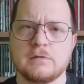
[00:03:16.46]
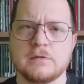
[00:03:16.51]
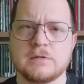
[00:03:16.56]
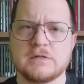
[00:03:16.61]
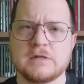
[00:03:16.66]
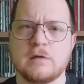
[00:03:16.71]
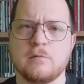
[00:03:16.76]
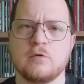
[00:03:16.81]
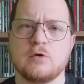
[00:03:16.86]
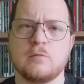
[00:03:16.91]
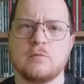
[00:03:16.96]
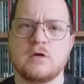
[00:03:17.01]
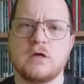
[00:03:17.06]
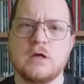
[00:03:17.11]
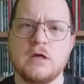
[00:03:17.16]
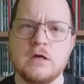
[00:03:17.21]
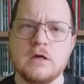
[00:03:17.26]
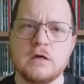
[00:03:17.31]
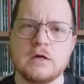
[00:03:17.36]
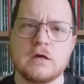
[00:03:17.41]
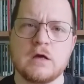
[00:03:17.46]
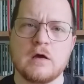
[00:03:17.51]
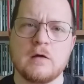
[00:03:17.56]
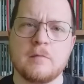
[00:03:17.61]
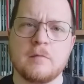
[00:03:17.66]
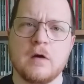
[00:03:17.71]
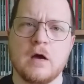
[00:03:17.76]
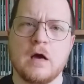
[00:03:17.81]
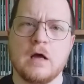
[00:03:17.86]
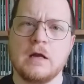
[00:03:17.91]
y, Simonem
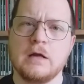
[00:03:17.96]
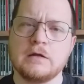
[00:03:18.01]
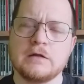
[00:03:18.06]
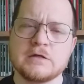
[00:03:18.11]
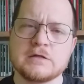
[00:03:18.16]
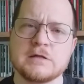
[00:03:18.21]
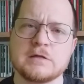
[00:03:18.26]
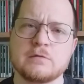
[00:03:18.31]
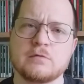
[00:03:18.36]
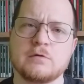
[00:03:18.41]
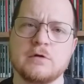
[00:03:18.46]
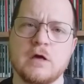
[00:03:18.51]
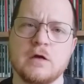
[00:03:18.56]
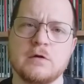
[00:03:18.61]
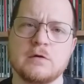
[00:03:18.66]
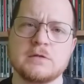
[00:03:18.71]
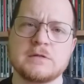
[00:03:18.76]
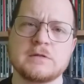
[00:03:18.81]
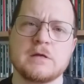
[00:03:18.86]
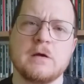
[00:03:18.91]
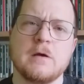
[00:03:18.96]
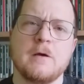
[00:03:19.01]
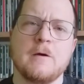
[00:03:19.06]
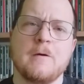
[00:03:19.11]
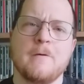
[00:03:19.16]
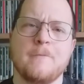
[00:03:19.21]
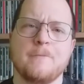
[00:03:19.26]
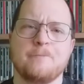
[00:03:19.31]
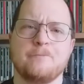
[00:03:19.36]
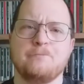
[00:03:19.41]
Kirkiem, ale też zatrudniając
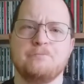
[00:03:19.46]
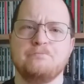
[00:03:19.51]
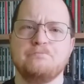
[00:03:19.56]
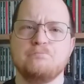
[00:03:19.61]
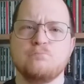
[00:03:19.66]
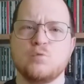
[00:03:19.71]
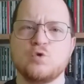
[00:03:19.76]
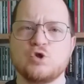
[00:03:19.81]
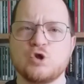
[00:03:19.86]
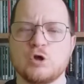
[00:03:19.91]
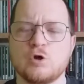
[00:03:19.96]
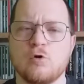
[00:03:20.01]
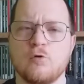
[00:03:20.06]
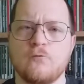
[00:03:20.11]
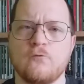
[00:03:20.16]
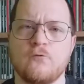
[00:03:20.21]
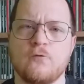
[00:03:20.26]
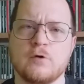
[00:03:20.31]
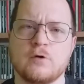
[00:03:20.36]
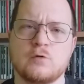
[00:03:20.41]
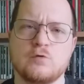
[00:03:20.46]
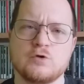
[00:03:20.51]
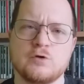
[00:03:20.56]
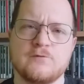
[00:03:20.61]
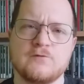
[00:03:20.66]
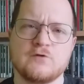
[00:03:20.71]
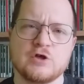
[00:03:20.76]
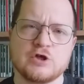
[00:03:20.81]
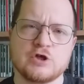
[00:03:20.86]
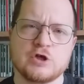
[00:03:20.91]
mm, muzyków,
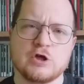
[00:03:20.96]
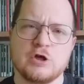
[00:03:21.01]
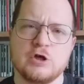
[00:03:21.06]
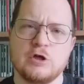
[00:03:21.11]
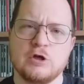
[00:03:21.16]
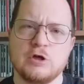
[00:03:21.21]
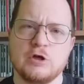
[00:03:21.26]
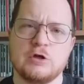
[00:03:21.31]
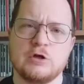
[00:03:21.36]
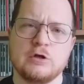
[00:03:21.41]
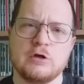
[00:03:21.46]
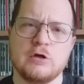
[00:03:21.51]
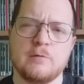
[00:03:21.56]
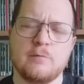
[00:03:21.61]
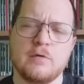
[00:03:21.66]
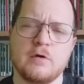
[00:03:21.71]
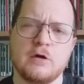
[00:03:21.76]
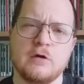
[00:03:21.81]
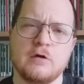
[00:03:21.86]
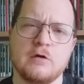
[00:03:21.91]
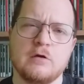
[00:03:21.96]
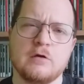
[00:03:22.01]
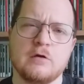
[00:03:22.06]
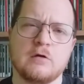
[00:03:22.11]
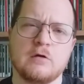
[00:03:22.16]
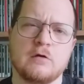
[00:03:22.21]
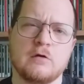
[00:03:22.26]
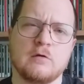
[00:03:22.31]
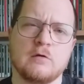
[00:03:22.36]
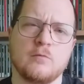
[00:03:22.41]
którzy wcześniej nie byli
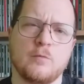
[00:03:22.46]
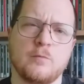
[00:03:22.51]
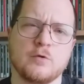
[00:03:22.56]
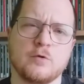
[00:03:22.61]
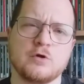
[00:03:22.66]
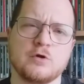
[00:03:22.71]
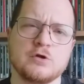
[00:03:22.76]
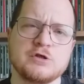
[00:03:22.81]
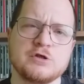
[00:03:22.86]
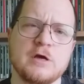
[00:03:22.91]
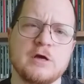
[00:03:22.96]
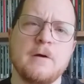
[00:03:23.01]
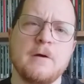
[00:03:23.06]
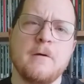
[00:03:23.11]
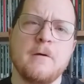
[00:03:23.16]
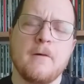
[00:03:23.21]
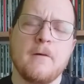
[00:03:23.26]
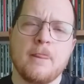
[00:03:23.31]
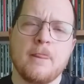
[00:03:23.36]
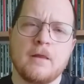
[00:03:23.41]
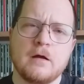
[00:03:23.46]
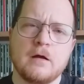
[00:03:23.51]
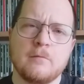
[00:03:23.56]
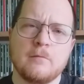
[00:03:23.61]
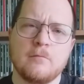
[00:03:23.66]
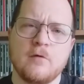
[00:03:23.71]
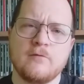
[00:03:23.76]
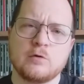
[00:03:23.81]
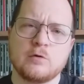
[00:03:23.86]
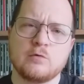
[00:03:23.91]
y, mu po drodze. E,
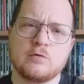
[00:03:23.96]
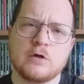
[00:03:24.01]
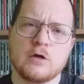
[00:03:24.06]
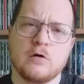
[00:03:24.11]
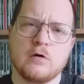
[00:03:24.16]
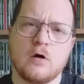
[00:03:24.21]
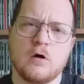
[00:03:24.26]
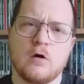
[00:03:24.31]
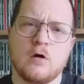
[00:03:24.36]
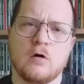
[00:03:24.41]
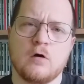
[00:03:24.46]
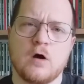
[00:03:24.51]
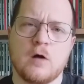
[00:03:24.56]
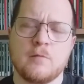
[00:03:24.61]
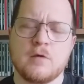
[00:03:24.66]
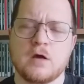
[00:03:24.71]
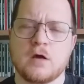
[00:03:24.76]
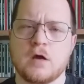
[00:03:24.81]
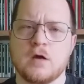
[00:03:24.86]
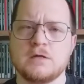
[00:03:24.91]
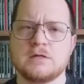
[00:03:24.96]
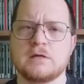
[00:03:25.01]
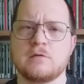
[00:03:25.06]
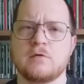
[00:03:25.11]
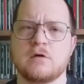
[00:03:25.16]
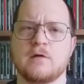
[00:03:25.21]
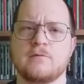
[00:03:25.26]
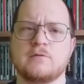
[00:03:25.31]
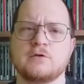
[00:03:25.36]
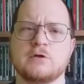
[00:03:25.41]
mowa tutaj o amerykańskim
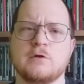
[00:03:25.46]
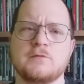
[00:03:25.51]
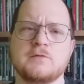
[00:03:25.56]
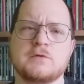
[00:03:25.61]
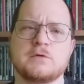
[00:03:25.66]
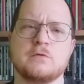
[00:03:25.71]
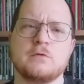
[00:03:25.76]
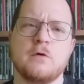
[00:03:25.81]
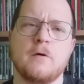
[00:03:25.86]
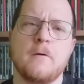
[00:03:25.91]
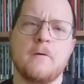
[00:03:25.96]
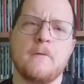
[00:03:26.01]
klawiszowcu